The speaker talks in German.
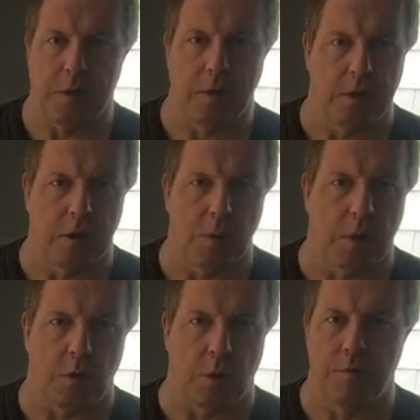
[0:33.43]
Wenn
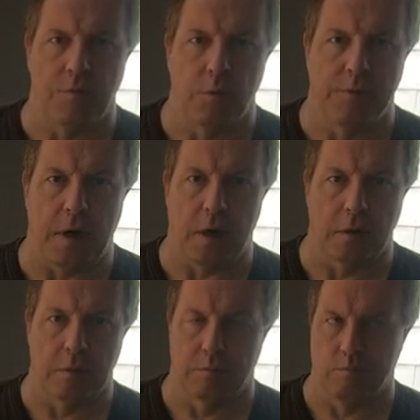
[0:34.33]
jemand euren
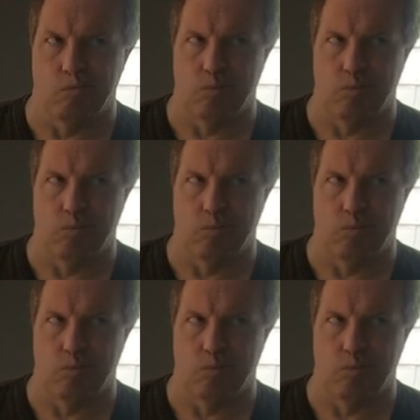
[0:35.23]
Wohnwagen